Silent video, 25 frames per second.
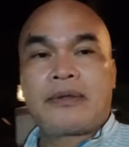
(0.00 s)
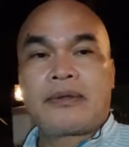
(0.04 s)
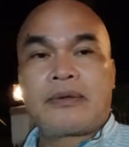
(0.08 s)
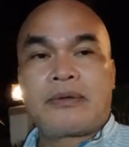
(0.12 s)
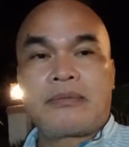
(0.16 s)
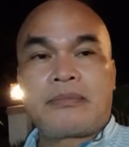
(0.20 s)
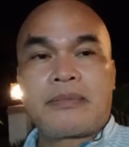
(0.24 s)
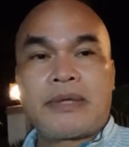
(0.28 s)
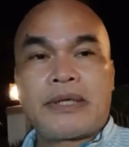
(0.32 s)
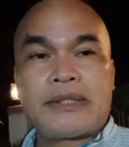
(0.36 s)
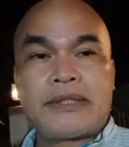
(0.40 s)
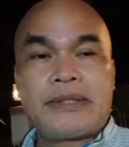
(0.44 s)

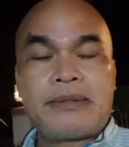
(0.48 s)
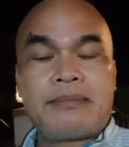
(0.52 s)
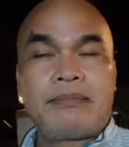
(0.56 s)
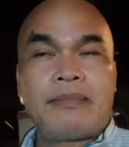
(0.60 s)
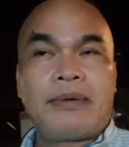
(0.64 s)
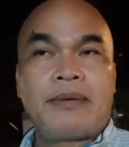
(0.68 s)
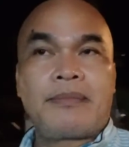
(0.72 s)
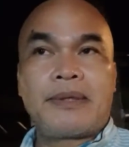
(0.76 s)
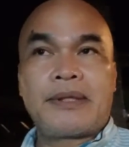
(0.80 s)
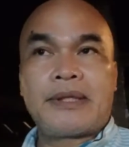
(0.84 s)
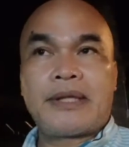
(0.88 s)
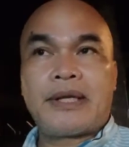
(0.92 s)
Kung
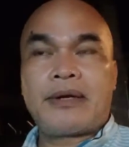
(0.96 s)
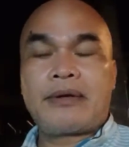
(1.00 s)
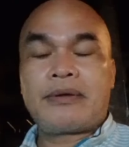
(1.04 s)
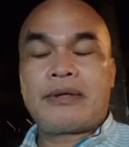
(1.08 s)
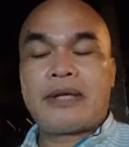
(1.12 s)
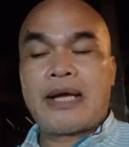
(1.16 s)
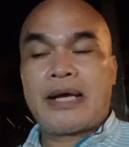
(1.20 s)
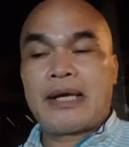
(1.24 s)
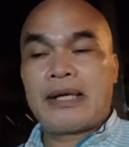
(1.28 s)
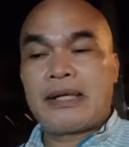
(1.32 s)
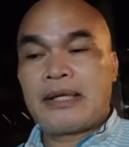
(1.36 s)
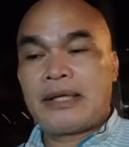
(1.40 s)
magsimba man tayo
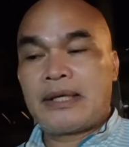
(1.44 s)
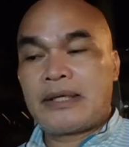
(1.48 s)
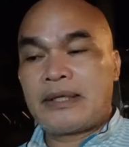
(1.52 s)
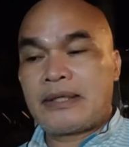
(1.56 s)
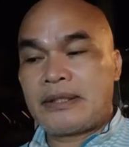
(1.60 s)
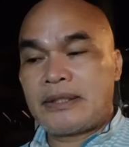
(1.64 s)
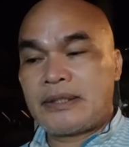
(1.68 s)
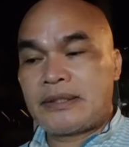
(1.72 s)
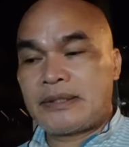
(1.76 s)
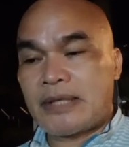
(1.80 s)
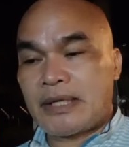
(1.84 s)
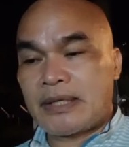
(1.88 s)
dahil ay
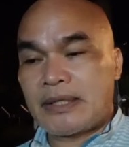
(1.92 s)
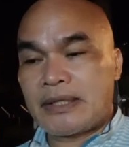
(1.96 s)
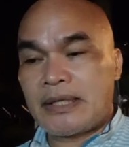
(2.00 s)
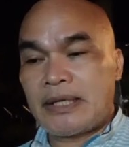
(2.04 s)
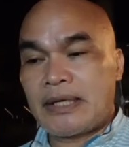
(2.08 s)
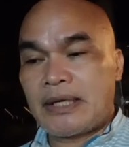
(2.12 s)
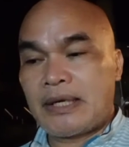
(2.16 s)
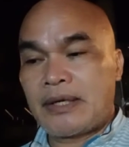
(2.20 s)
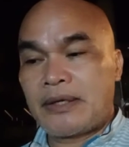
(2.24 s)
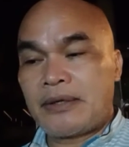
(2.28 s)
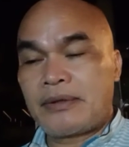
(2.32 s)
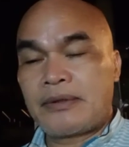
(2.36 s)

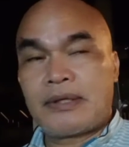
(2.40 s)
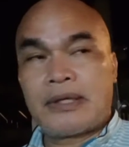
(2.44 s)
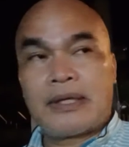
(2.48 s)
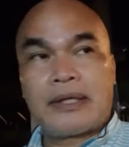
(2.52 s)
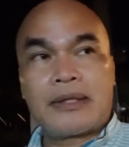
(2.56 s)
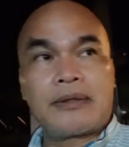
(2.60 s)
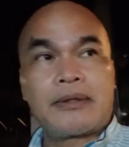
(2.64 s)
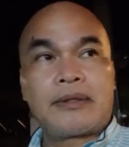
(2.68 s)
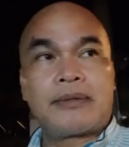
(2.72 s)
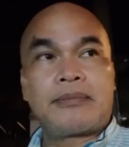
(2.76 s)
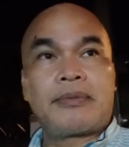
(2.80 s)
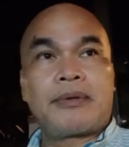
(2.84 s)
Sunday ngayon
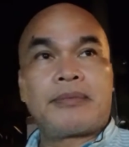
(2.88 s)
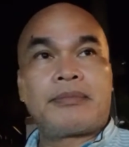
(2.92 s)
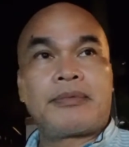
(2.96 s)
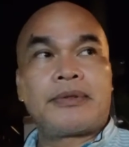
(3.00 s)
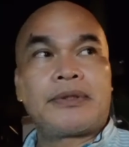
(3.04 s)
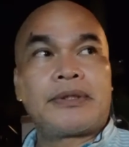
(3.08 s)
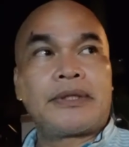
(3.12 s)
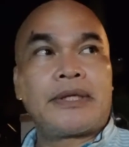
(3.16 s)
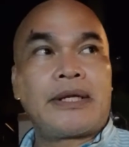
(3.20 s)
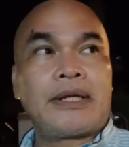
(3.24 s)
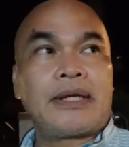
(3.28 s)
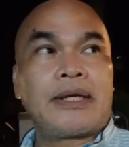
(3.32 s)
at
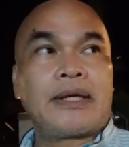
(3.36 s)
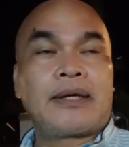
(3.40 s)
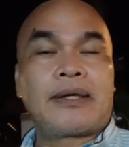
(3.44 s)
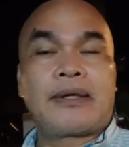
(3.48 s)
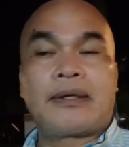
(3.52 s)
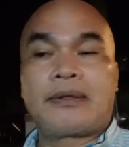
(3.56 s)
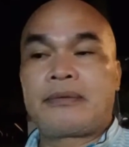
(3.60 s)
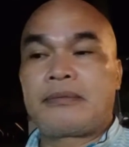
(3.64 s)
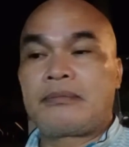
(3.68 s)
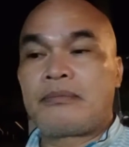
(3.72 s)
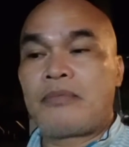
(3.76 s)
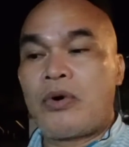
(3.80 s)
papunta ng
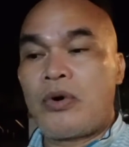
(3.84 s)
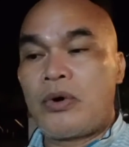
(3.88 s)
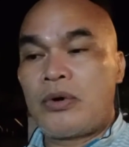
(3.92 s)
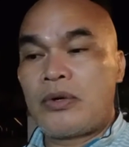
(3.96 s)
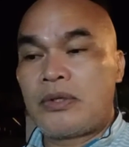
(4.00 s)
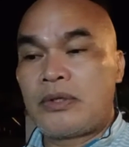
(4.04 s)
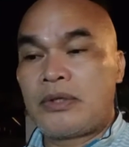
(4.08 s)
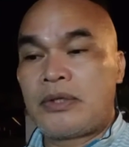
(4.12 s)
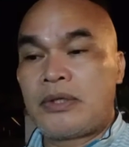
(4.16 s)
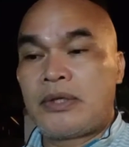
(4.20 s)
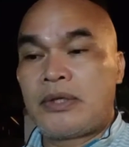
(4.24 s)
mall,